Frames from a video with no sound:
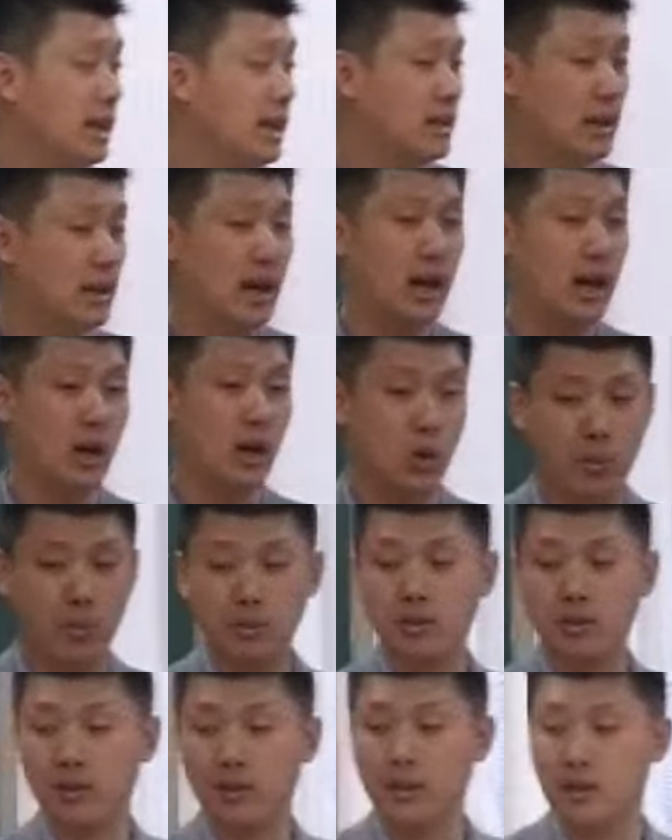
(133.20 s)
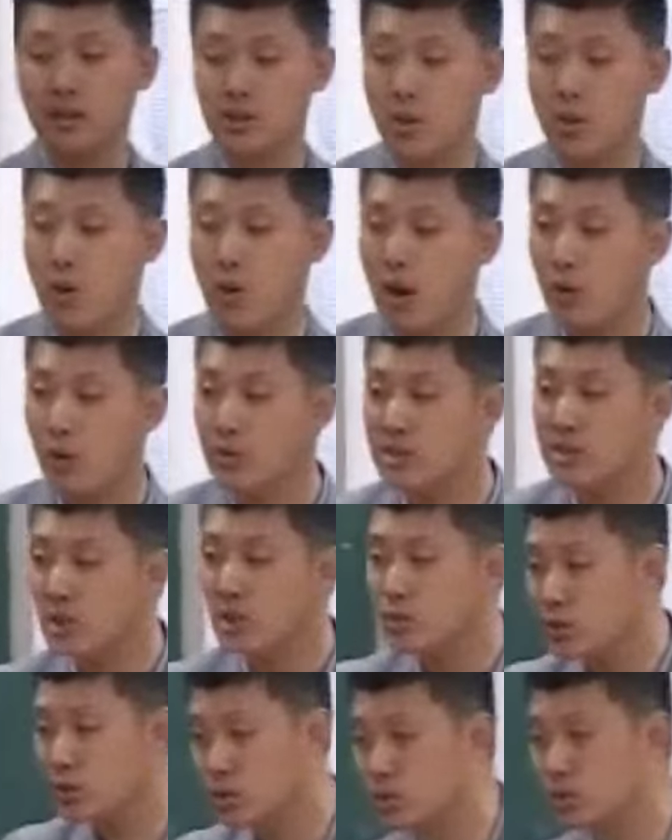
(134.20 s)
啊，罗伯特李是华盛顿将
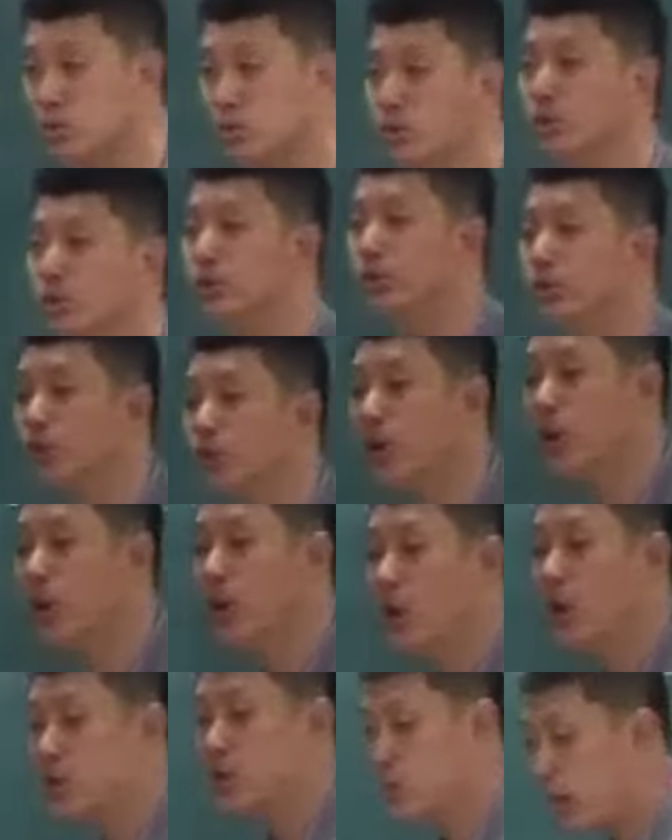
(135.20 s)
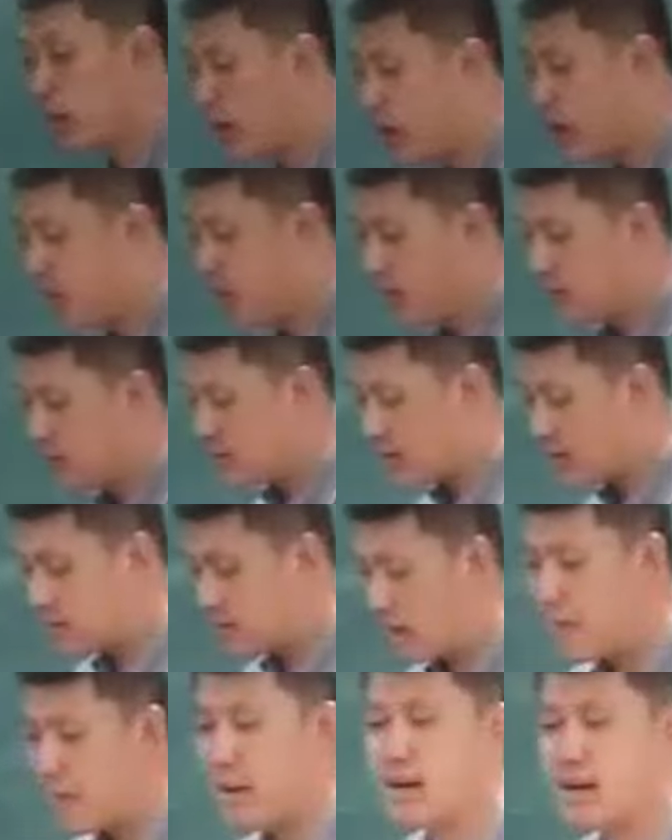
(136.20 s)
军的孙女婿。所以这个
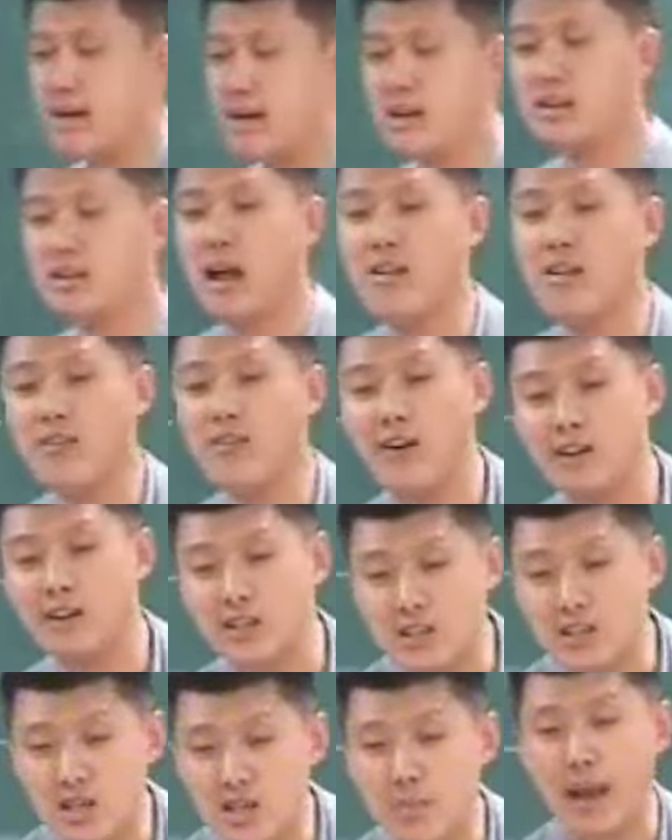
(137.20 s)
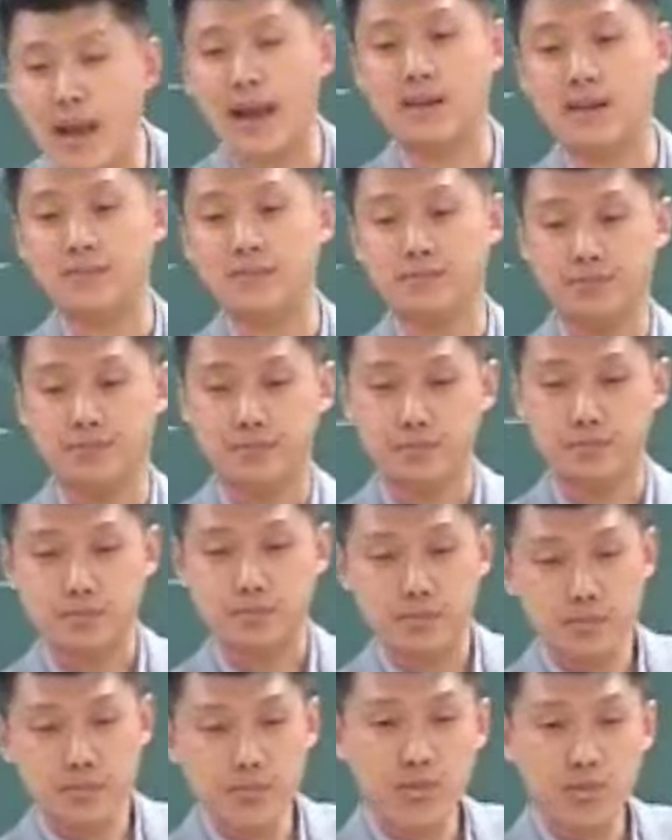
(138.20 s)
南北战争南方一失败，
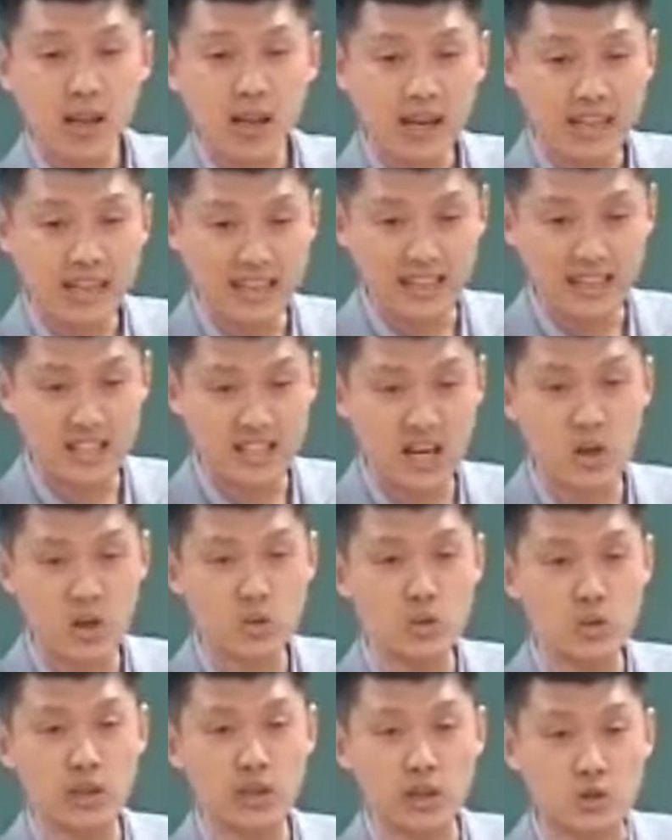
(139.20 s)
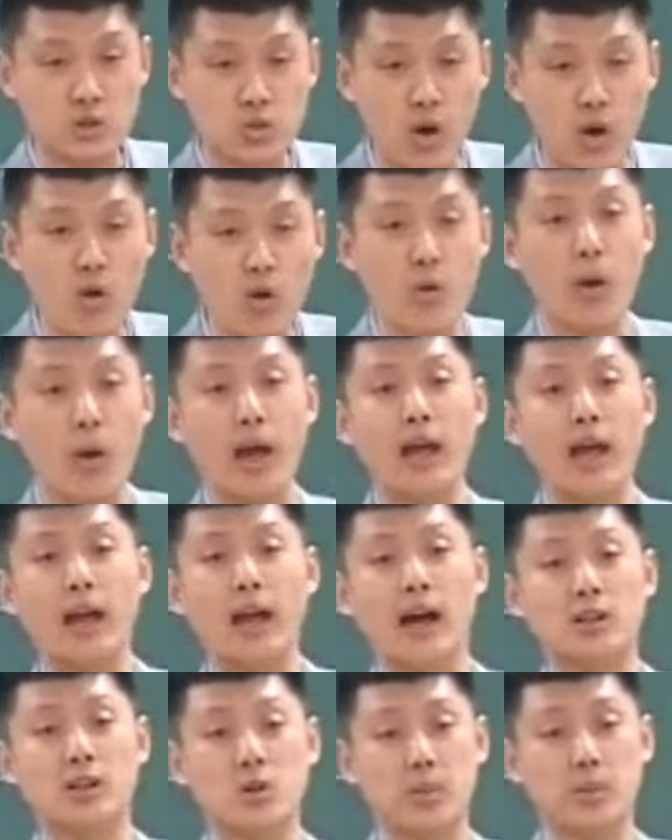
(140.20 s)
李将军的庄园
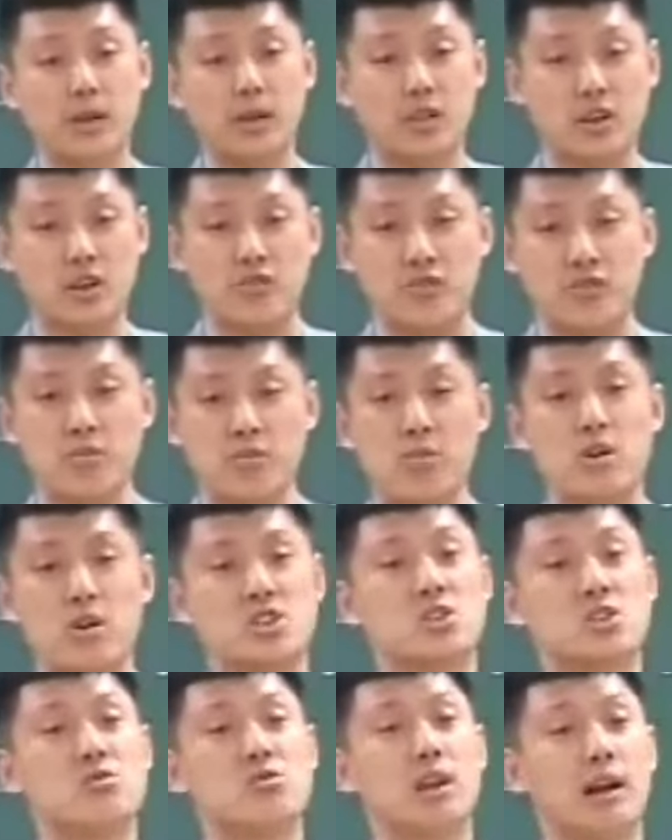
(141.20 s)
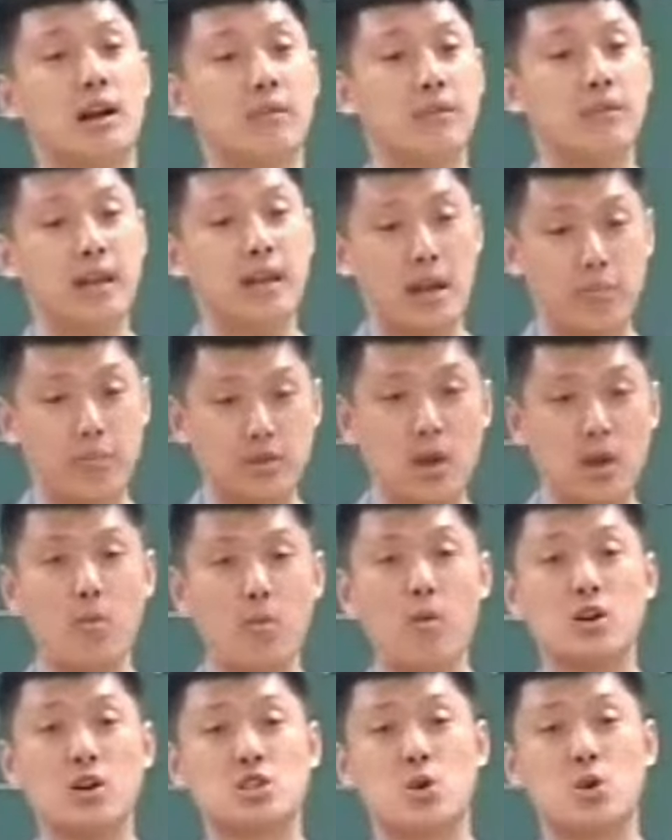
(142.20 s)
啊就被政府没收了。那也不叫
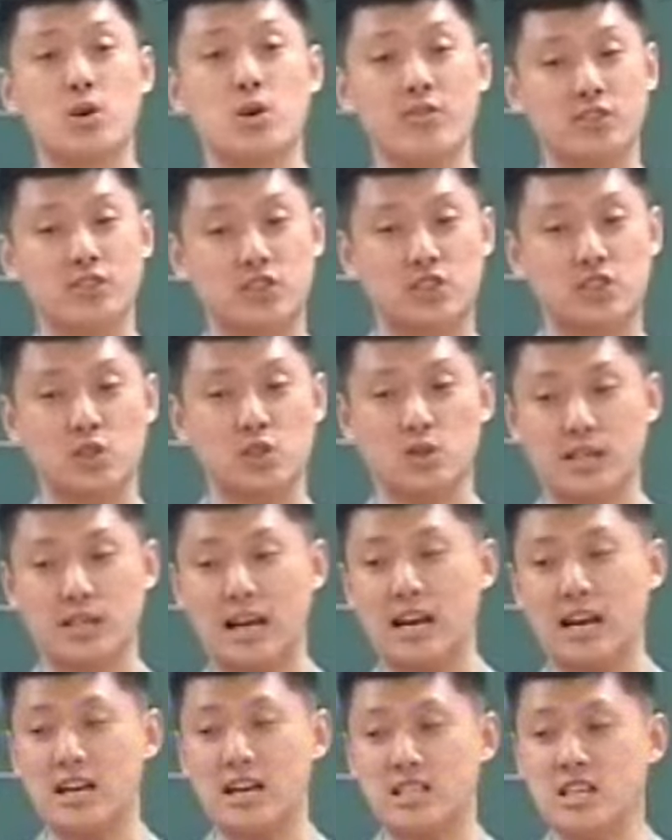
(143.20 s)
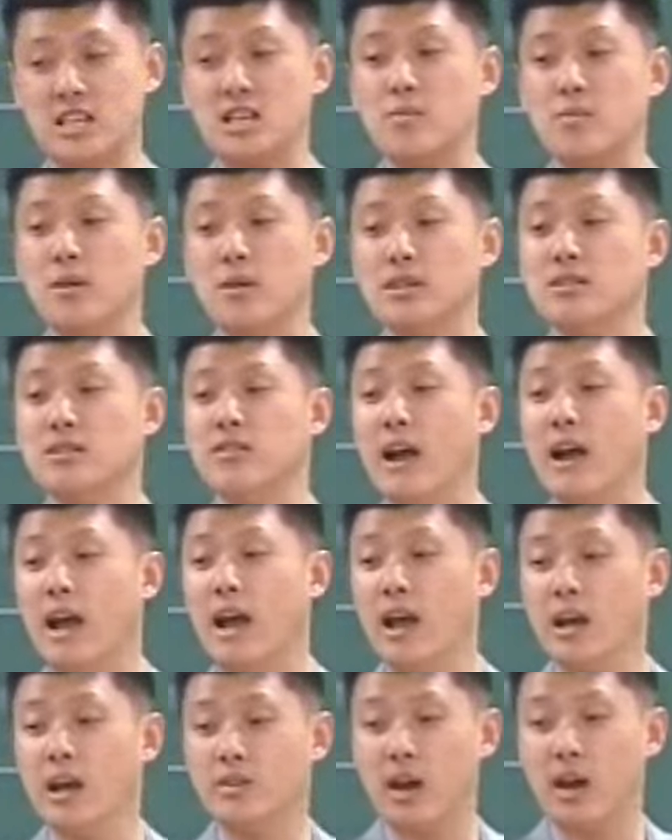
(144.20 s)
没收，因为私有财产神圣不可侵犯，
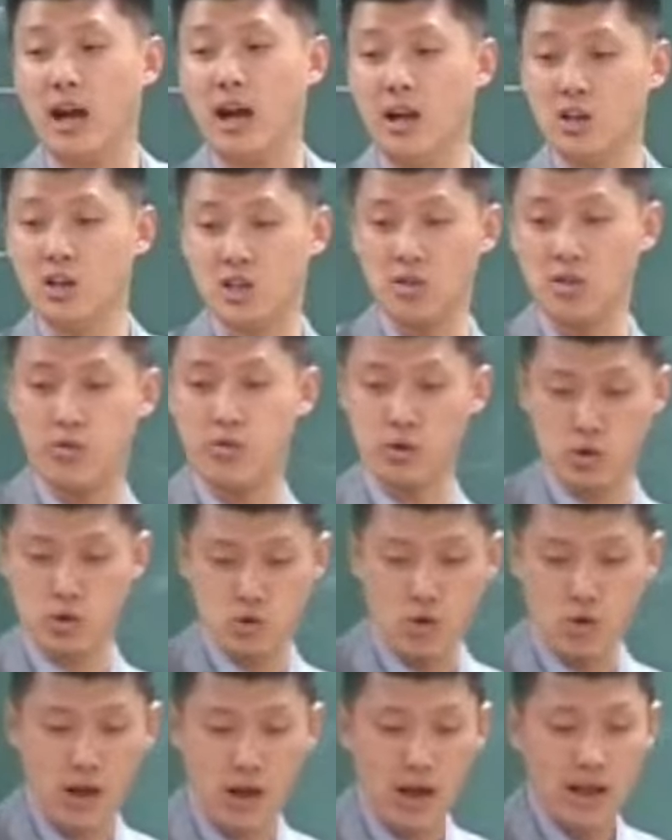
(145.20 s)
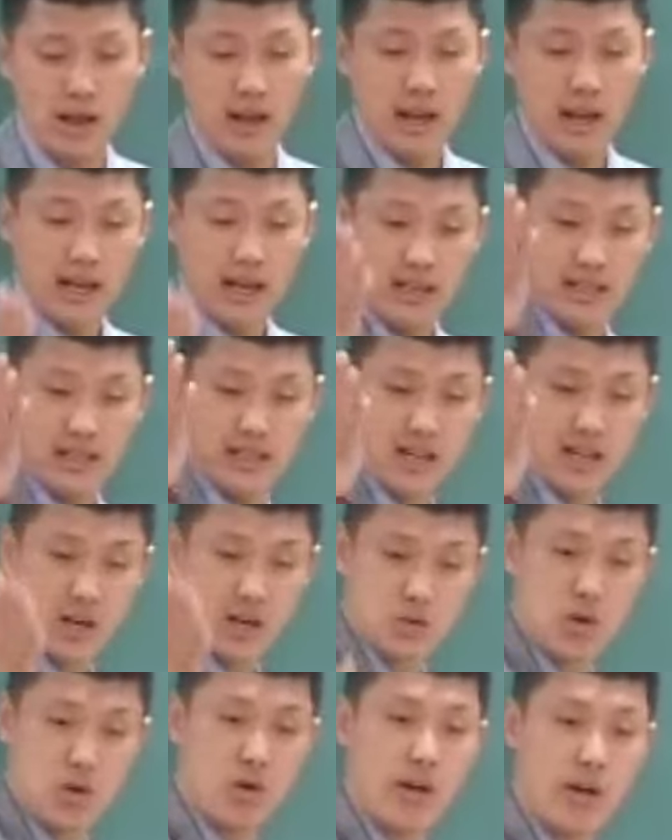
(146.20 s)
是吧？政府就说你这个
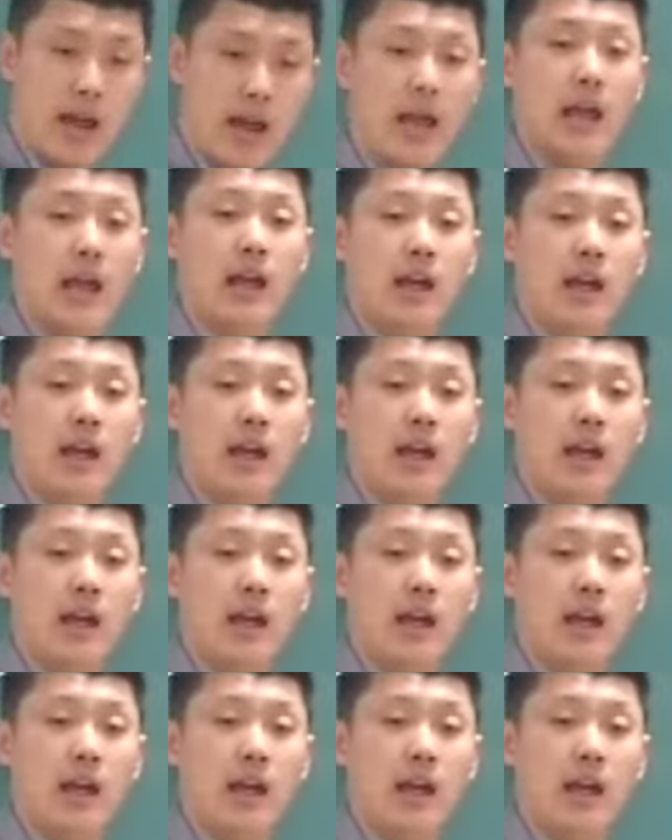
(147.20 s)
庄园。